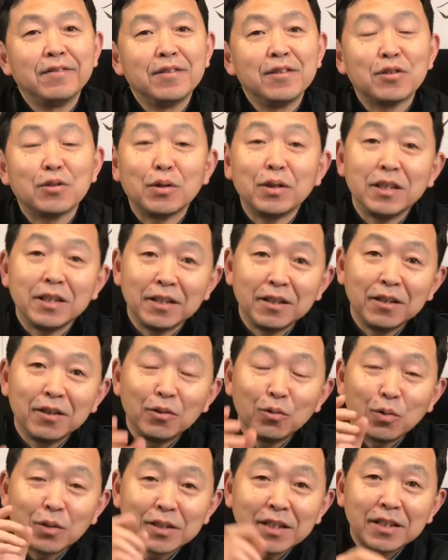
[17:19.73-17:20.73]
所以
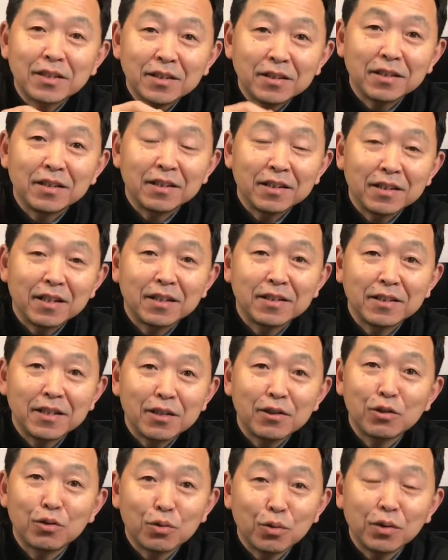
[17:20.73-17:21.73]
我在这里呢，
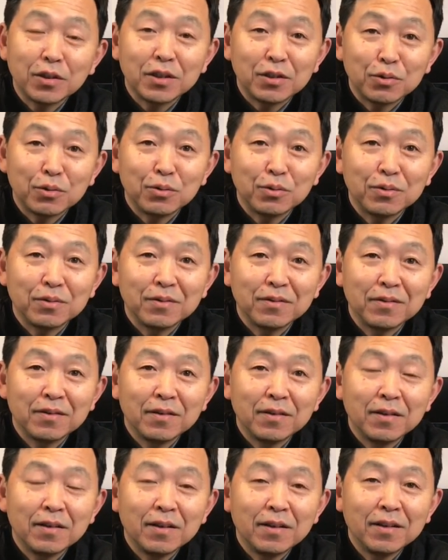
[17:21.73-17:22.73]
先说一句，
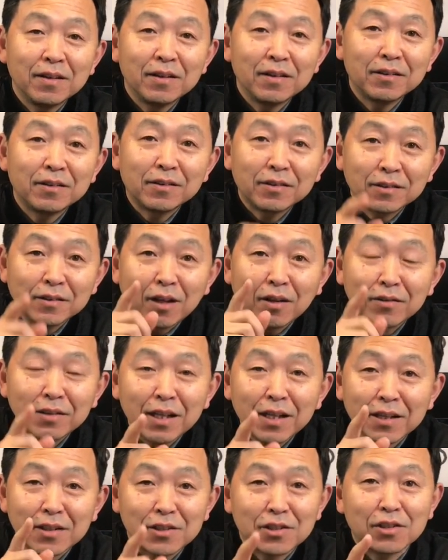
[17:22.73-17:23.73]
到
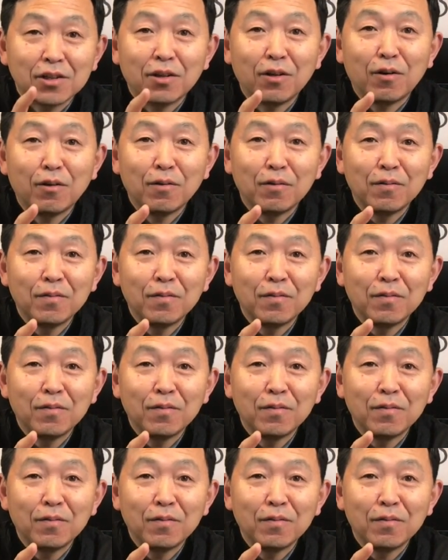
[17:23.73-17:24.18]
那个时候，